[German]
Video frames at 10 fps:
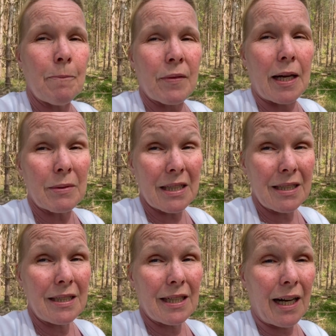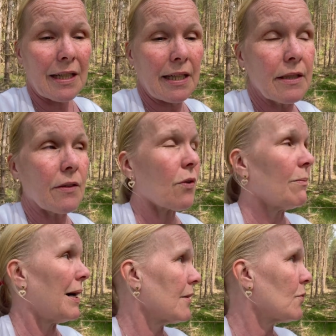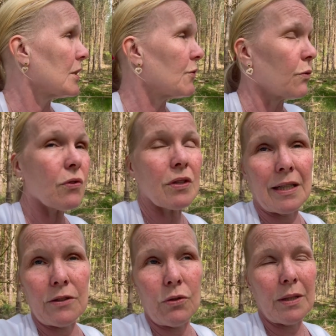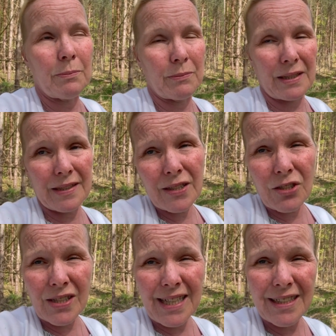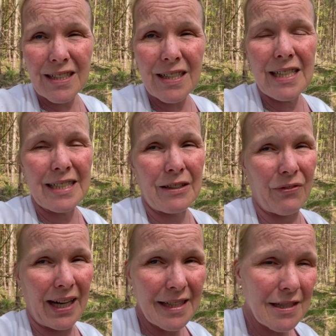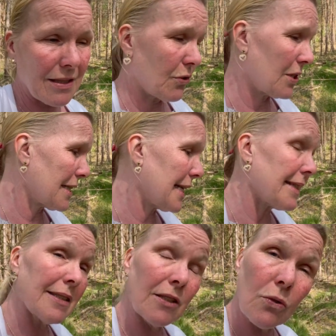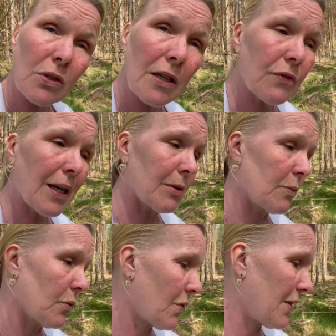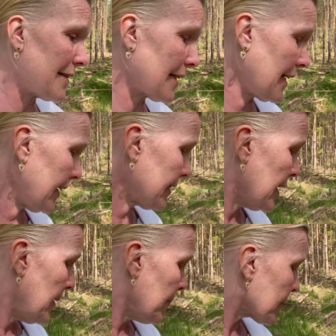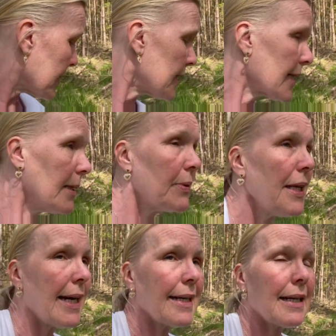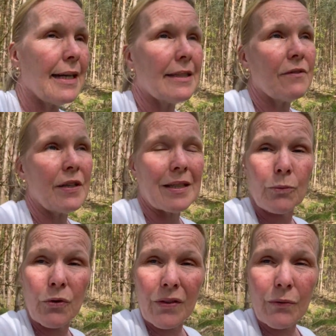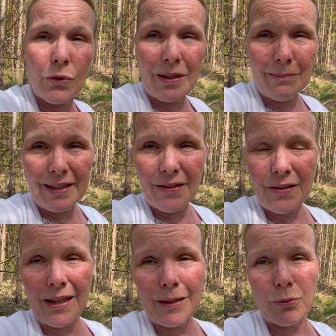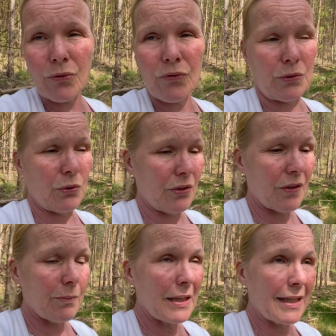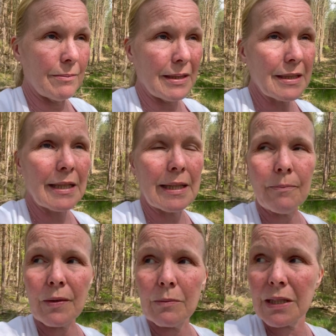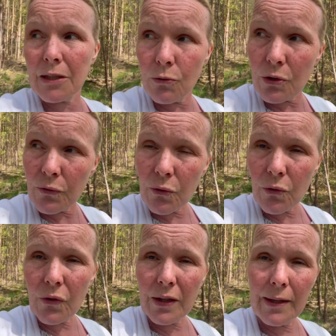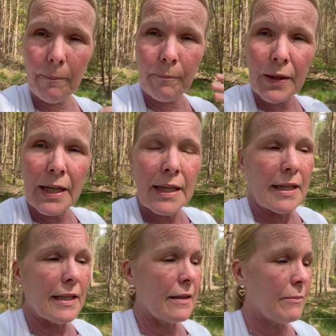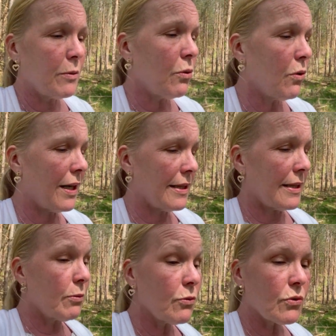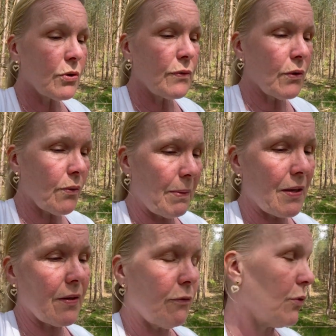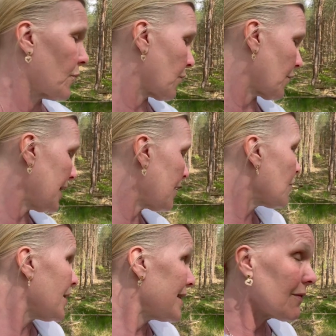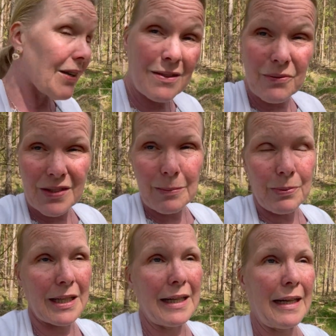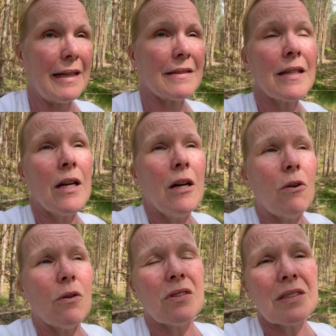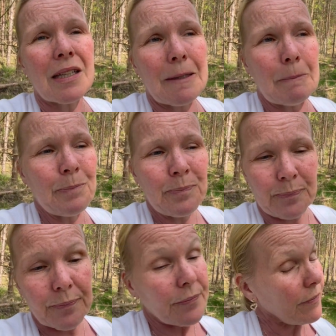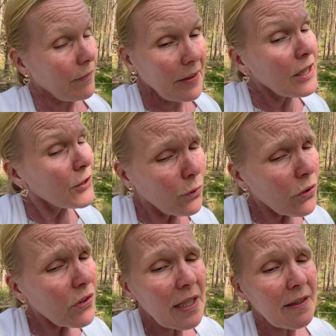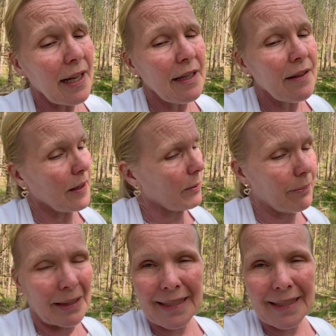am dritten Tag hin zum Arzt. Und ich wusste natürlich, bin medizinisch sehr interessiert. Ich weiß natürlich, dass ich hätte in die Notaufnahme gemusst, es hätte gleich eine Therapie eingeleitet werden müssen. Es wird dann meistens ein blutverdünnendes Medikament gegeben, damit der Durchfluss ähm, ähm, im Ohr, der Blutdurchfluss besser funktioniert, soweit ich weiß. Wie gesagt, ich bin kein Arzt. Und ähm, ich wusste das alles, aber man